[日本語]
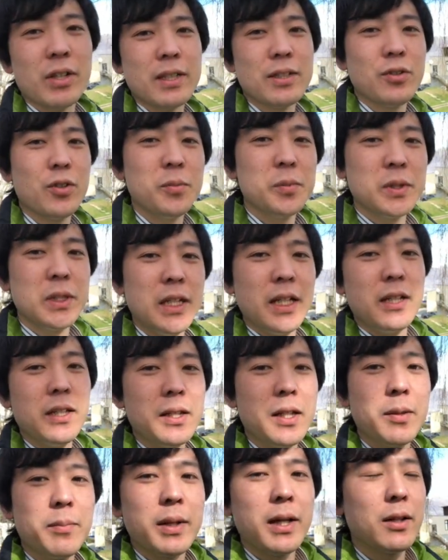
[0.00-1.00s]
でそれもシェアで
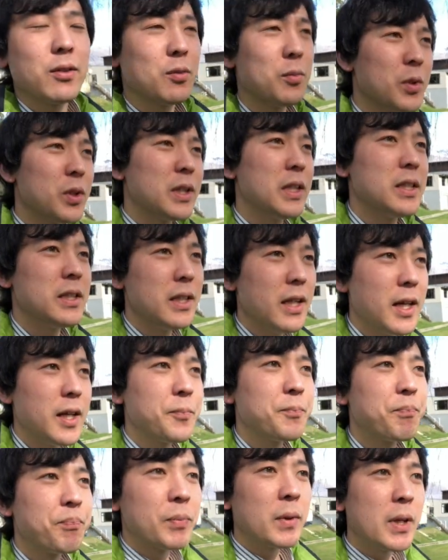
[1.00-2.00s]
きればなと思っていて